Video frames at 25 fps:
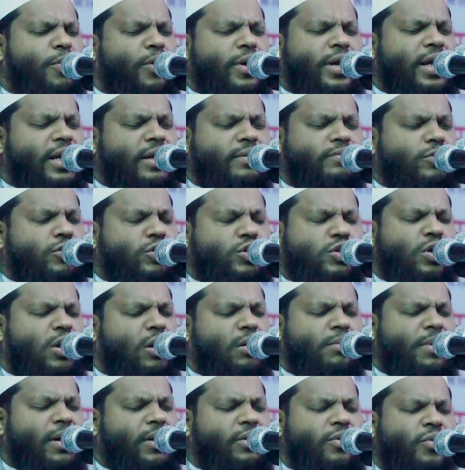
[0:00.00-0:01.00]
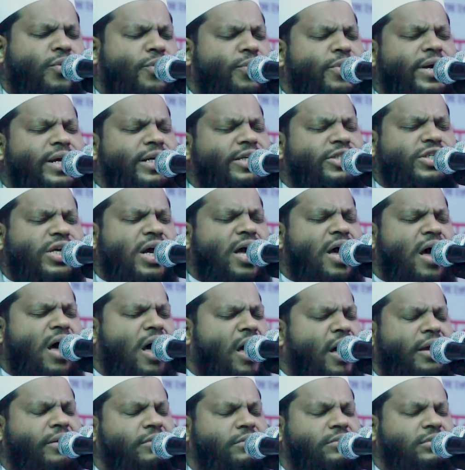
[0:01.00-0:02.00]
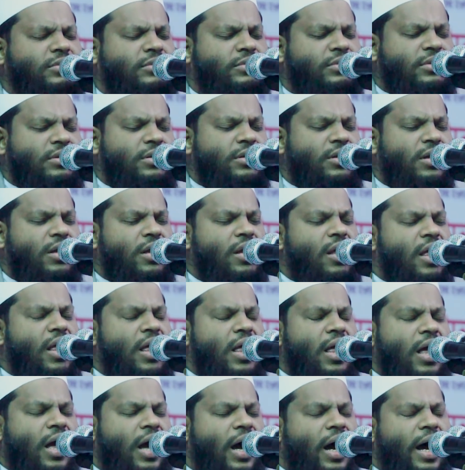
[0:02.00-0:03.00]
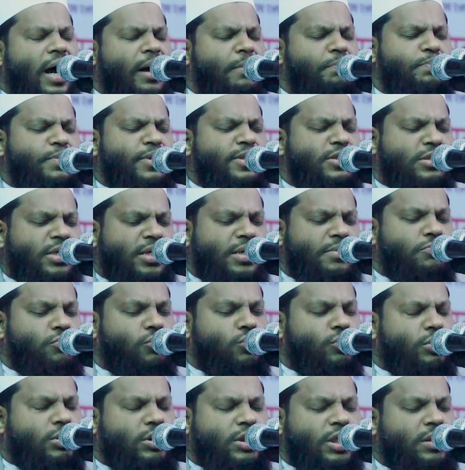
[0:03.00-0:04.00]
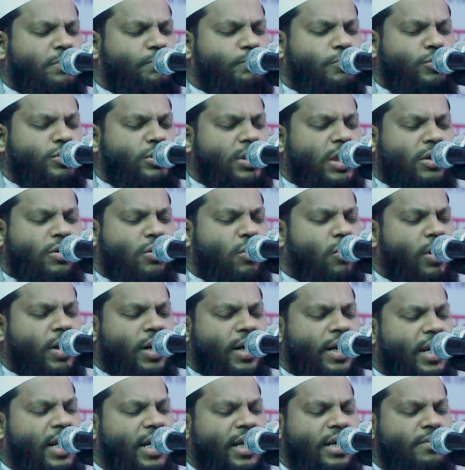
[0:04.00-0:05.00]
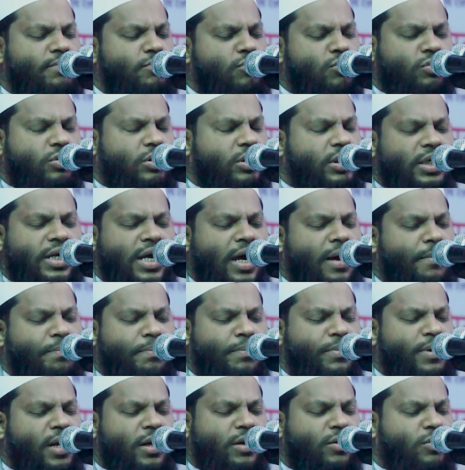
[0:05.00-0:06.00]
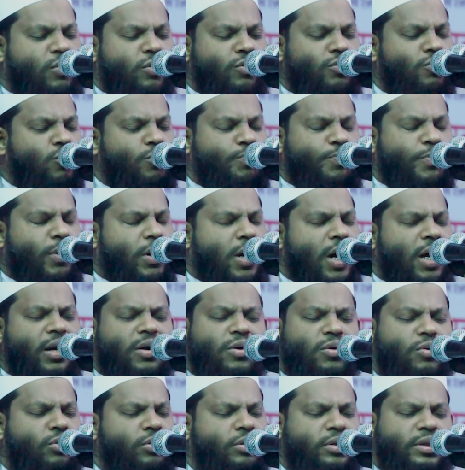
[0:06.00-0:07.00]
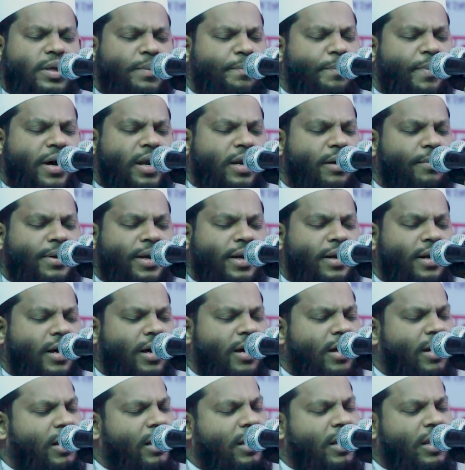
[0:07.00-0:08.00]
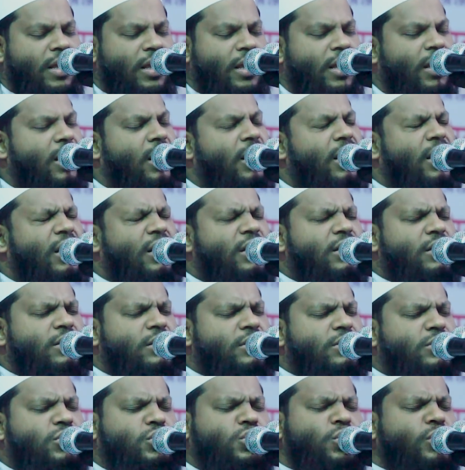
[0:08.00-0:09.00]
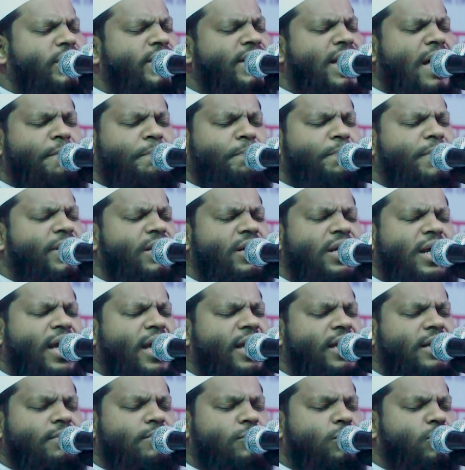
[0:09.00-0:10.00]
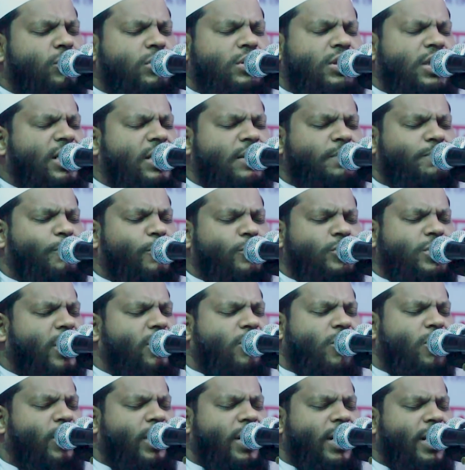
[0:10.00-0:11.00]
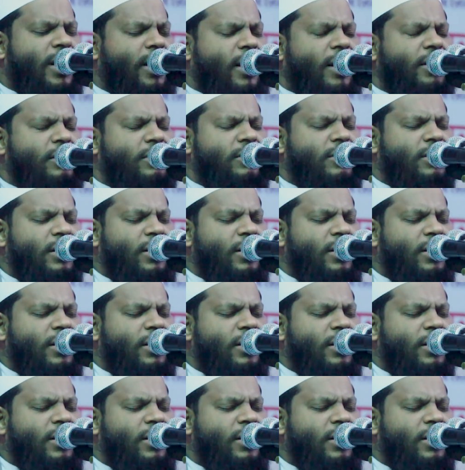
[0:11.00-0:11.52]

পরে মুসলমান হয়ে যান আপনি যে মূর্তির পূজা করেন এই মূর্তি আপনার কোনো উপকার করতে পারবে না যদি আপনি এই মূর্তির পূজা করেন